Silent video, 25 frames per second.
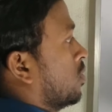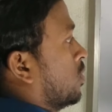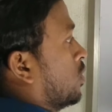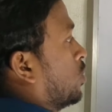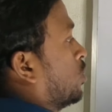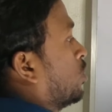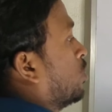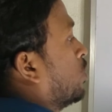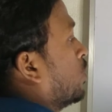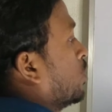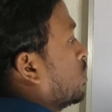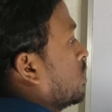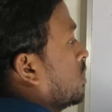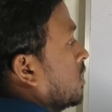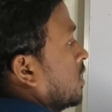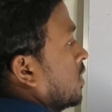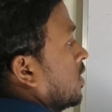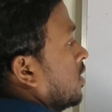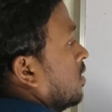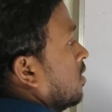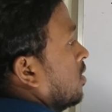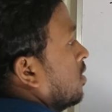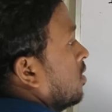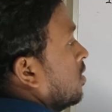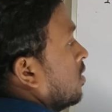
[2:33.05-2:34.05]
ট্রু হচ্ছে
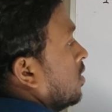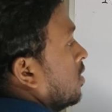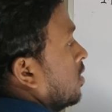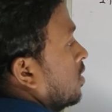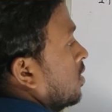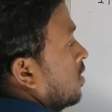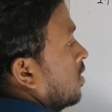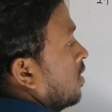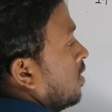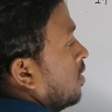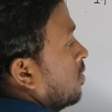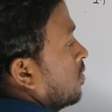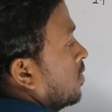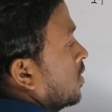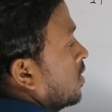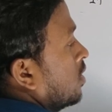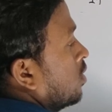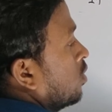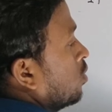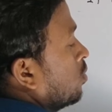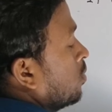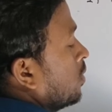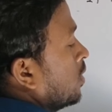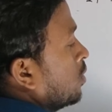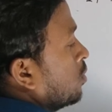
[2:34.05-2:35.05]
কিনা তাহলে আমরা কী
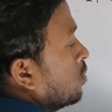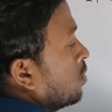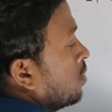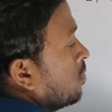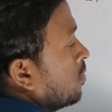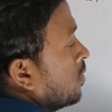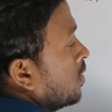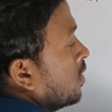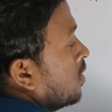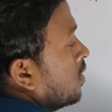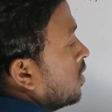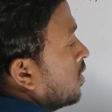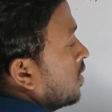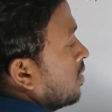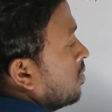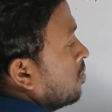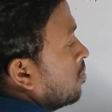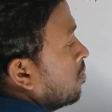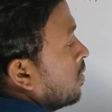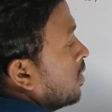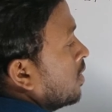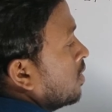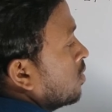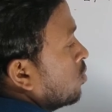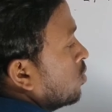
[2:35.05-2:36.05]
করব এ টু দি পাওয়ার এম
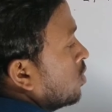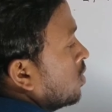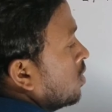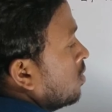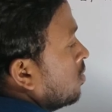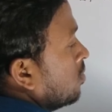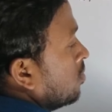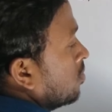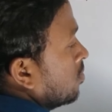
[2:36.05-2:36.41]
প্লাস ওয়ান